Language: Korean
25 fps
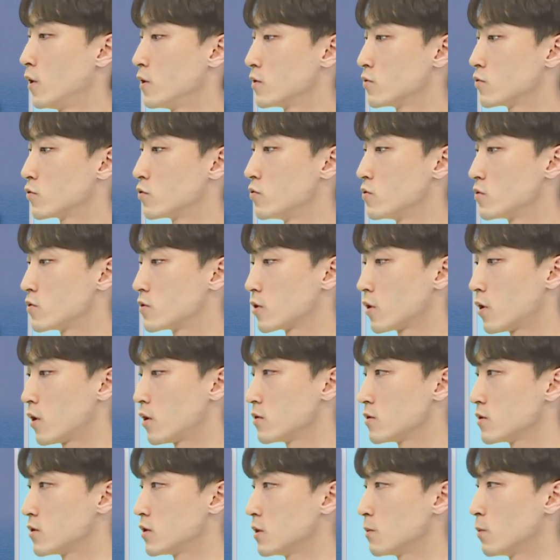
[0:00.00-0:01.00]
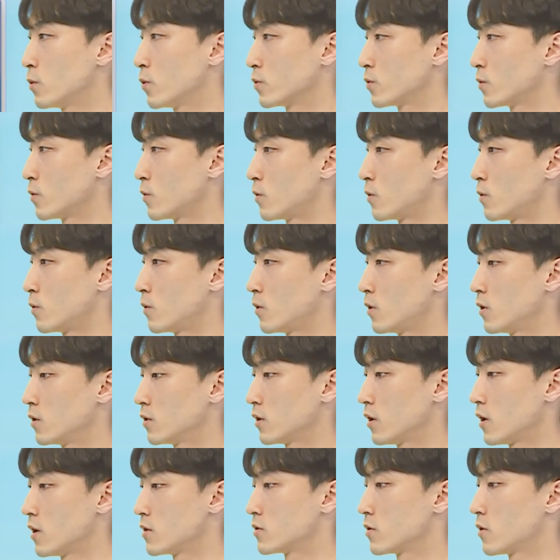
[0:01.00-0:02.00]
춘천 15도,
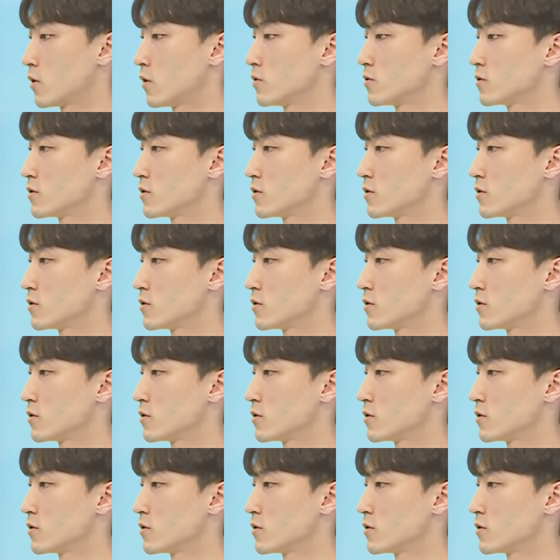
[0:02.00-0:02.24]
대전